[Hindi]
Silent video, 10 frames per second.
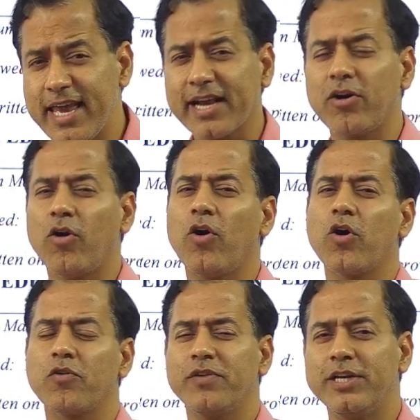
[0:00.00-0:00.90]
एक
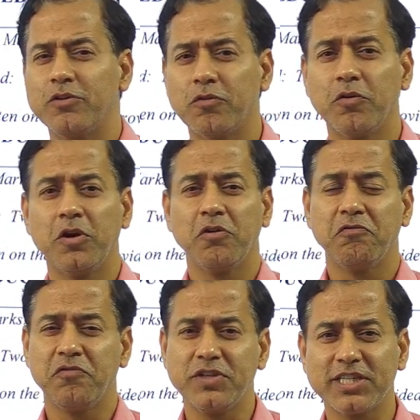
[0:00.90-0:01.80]
और वीडियो
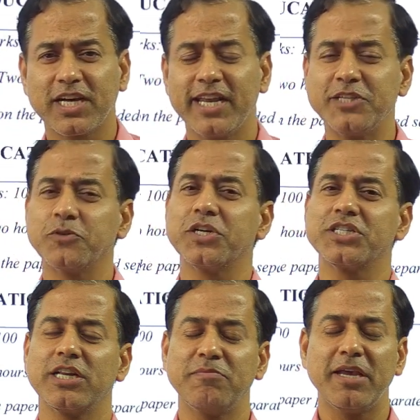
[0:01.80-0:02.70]
फिजिकल
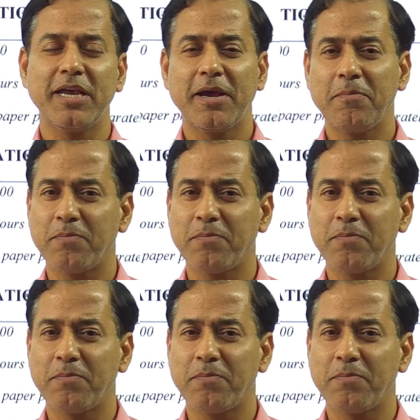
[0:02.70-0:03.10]
एजुकेशन में